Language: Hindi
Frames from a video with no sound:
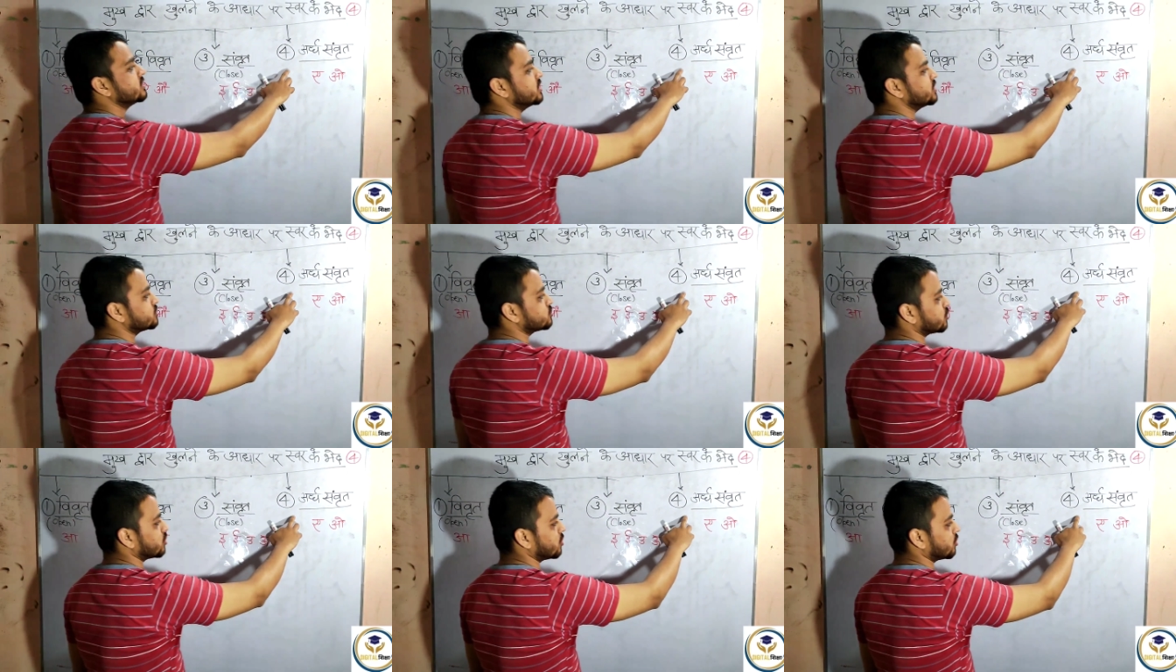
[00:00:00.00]

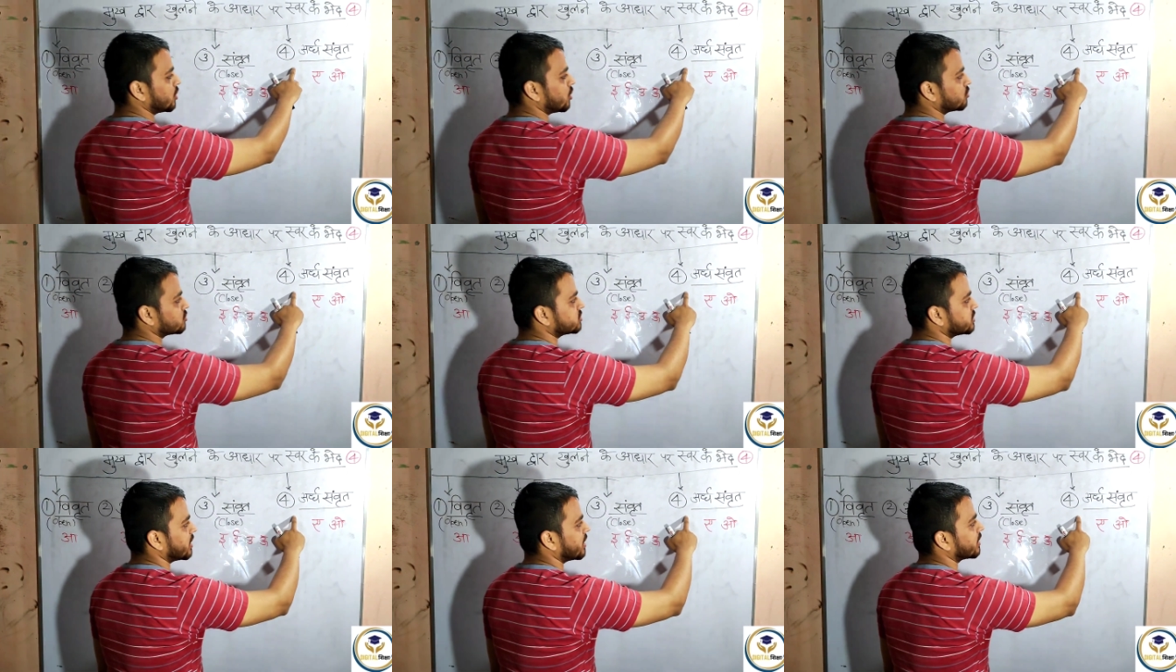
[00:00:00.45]
जिन स्वरों का
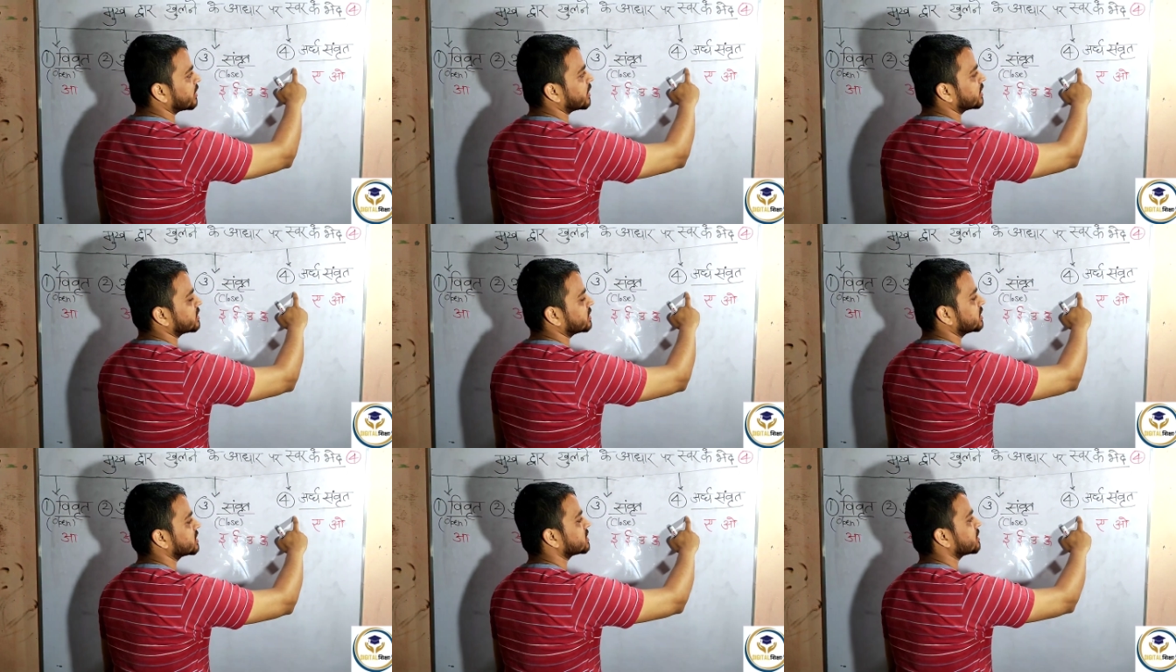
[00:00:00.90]
उच्चारण
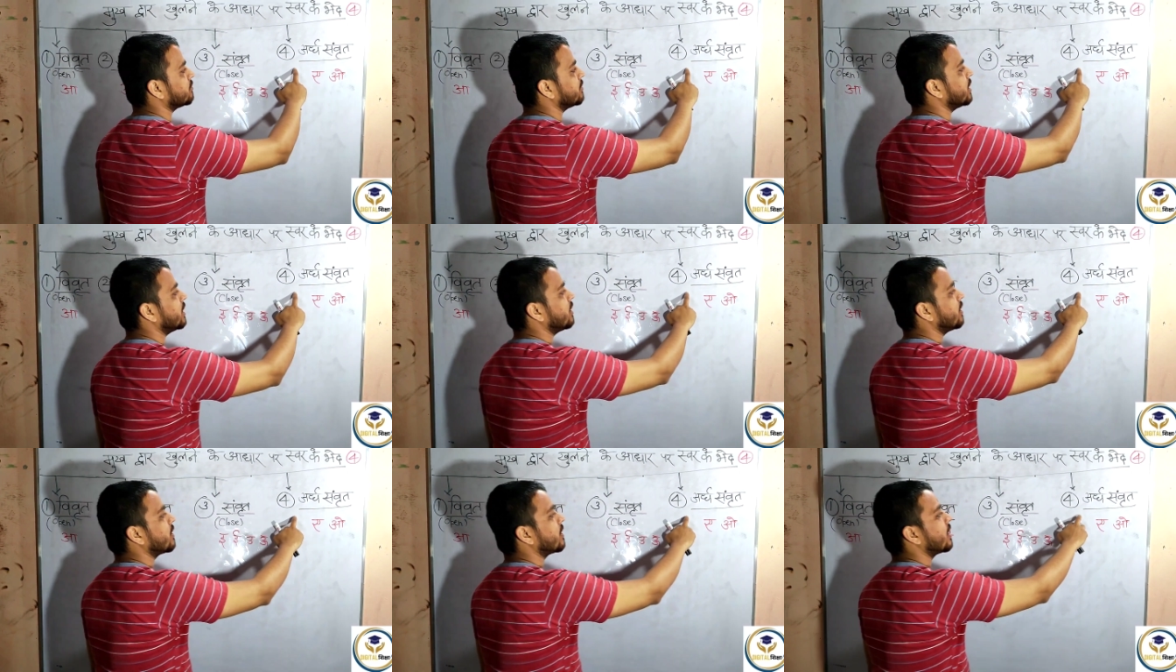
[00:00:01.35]
करते
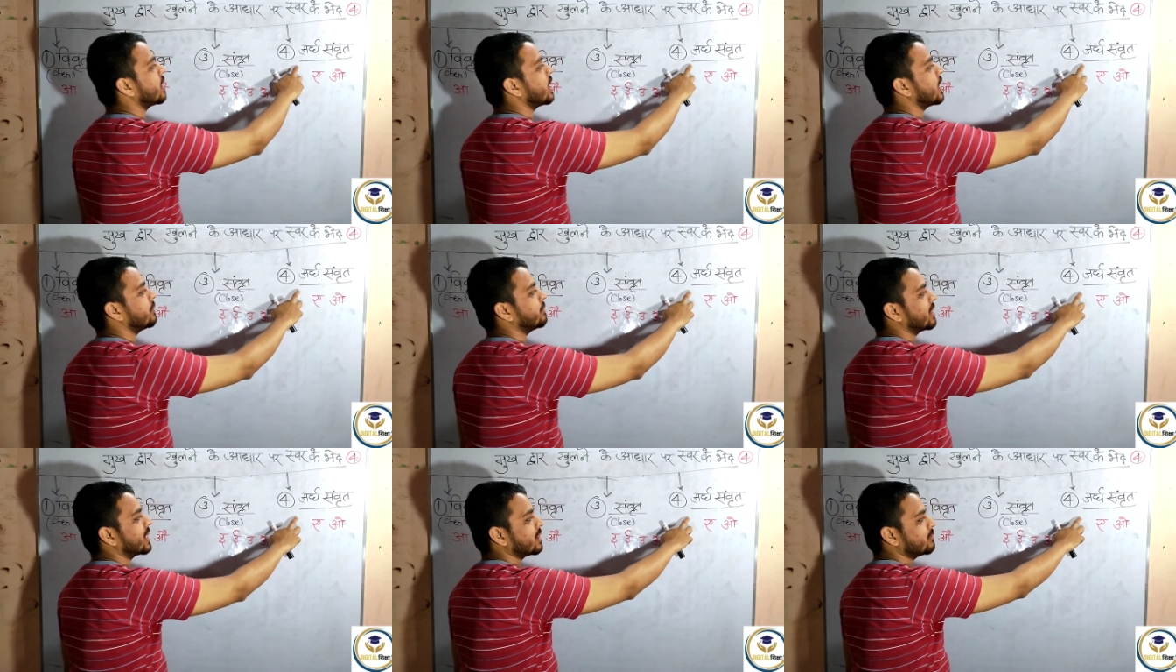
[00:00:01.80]
समय
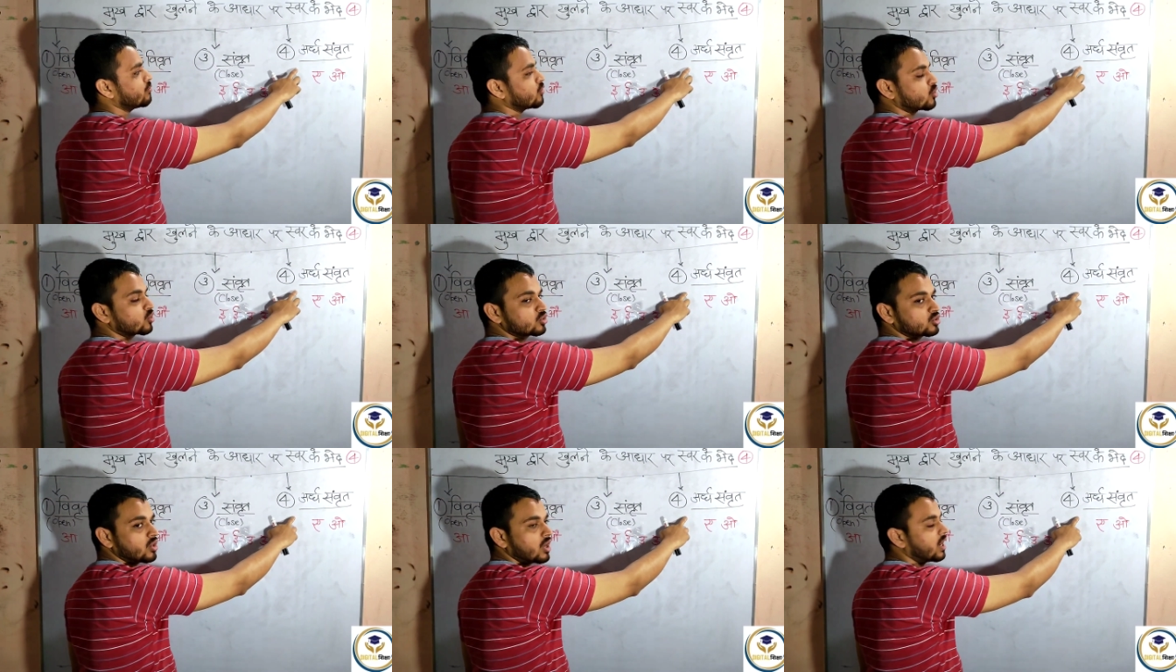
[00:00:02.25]
हमारा
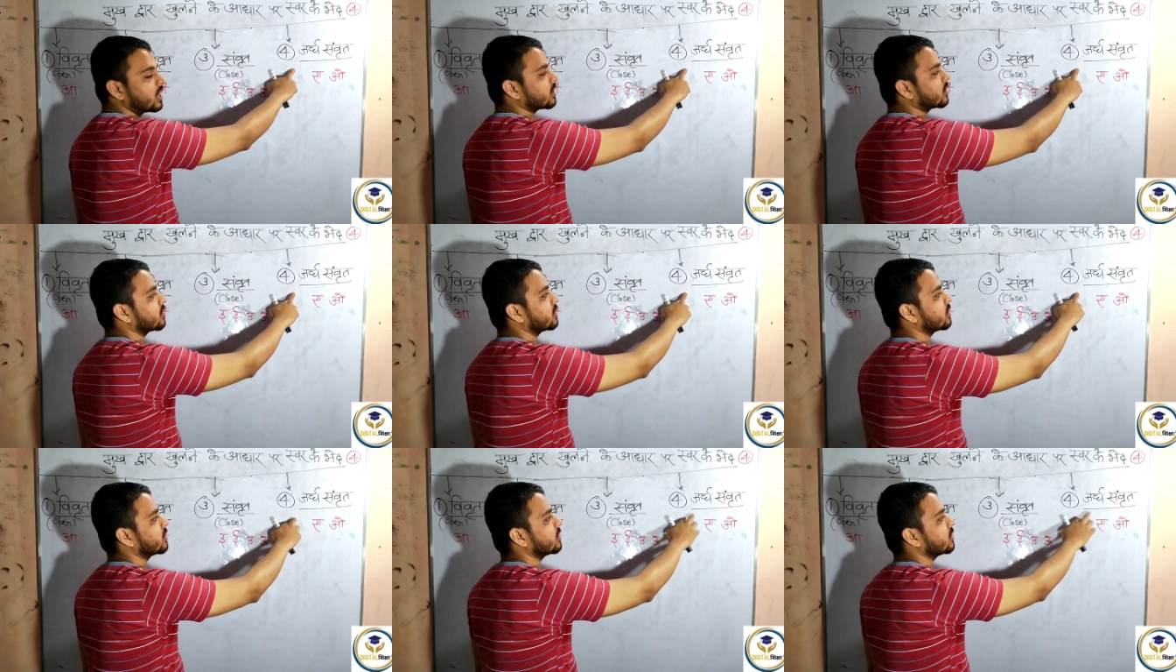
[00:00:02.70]
मुख द्वार